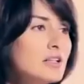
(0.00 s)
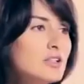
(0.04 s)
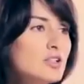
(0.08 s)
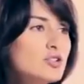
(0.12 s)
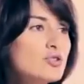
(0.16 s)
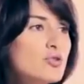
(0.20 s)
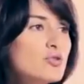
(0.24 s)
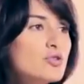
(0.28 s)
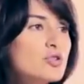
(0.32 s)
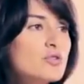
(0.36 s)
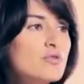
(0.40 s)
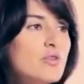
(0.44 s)

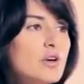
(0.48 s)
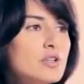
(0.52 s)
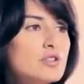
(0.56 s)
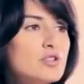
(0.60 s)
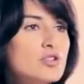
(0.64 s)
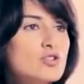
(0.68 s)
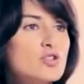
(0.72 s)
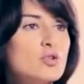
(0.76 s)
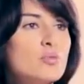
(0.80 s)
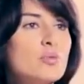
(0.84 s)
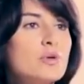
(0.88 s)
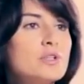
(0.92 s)
Конечно, очень
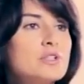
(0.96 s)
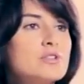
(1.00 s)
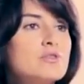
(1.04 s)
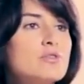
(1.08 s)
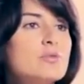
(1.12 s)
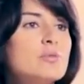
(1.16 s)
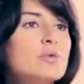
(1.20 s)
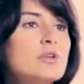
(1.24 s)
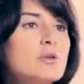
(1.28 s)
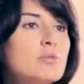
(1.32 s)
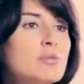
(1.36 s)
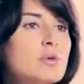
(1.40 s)
важно, чтобы эти
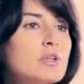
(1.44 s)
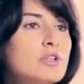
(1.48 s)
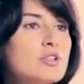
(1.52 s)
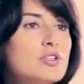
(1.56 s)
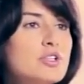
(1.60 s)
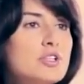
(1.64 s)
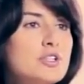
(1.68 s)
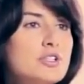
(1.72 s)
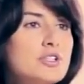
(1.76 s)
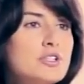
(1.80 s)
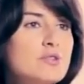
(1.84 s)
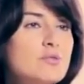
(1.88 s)
выборы были
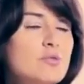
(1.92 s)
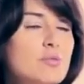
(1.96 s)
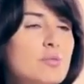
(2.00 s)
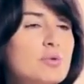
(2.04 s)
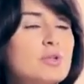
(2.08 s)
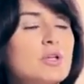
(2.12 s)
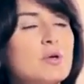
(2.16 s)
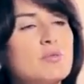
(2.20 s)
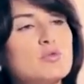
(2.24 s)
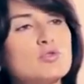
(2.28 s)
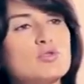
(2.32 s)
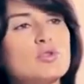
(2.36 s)
честными,
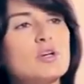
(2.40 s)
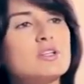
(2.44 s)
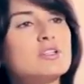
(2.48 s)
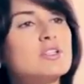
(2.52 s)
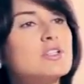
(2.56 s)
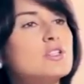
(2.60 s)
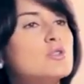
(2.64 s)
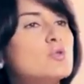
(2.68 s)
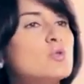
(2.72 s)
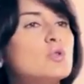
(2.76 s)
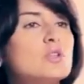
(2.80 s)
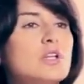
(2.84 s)
потому что
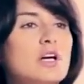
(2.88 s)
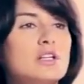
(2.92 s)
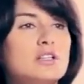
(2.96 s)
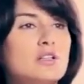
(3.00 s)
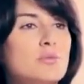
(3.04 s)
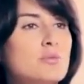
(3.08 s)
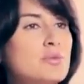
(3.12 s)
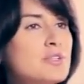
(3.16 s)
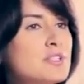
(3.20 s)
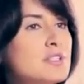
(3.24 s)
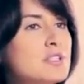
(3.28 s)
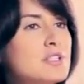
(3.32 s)
от
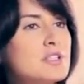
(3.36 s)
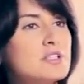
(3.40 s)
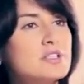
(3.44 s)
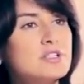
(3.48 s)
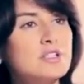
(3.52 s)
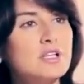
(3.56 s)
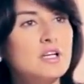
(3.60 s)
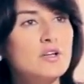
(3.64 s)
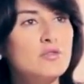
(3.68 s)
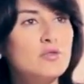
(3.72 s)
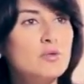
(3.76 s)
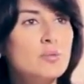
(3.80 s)
результата
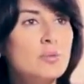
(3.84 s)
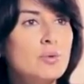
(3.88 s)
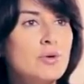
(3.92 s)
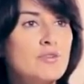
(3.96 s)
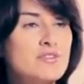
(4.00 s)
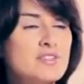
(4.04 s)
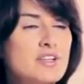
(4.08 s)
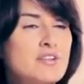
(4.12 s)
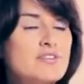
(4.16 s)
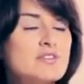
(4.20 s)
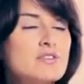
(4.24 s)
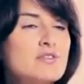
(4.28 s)
президентских
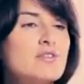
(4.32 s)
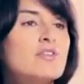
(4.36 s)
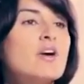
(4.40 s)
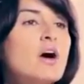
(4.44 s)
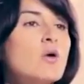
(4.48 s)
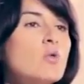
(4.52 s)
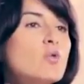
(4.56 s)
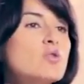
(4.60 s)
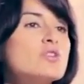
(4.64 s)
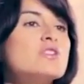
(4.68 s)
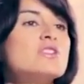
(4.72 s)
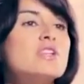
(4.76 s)
выборов зависит, в
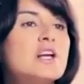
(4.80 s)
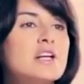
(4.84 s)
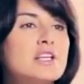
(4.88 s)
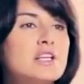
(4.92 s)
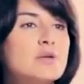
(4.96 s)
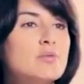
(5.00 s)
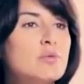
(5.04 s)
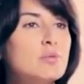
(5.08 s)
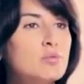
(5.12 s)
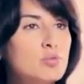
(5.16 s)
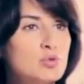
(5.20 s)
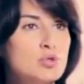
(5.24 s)
какой
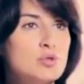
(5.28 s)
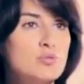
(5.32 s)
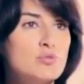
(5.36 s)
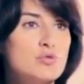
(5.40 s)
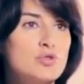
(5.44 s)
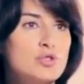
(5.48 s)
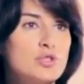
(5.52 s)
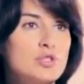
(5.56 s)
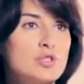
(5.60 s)
стране мы будем